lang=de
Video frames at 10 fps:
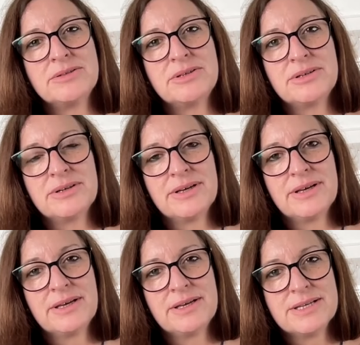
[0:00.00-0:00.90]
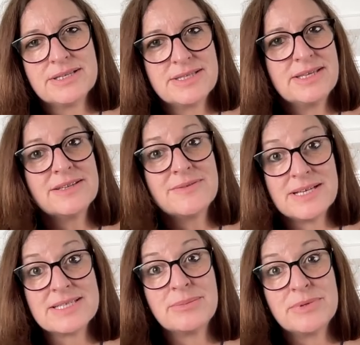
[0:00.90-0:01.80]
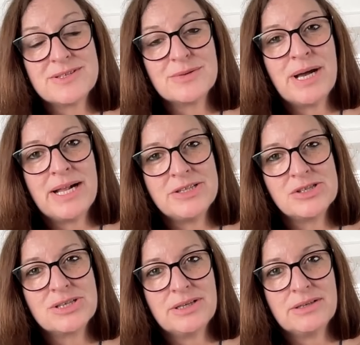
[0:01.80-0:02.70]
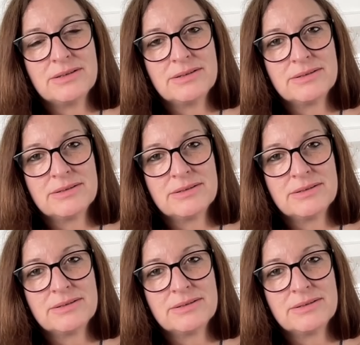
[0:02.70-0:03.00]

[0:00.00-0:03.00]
auch, dass dir das Wasser bis zum Hals steht.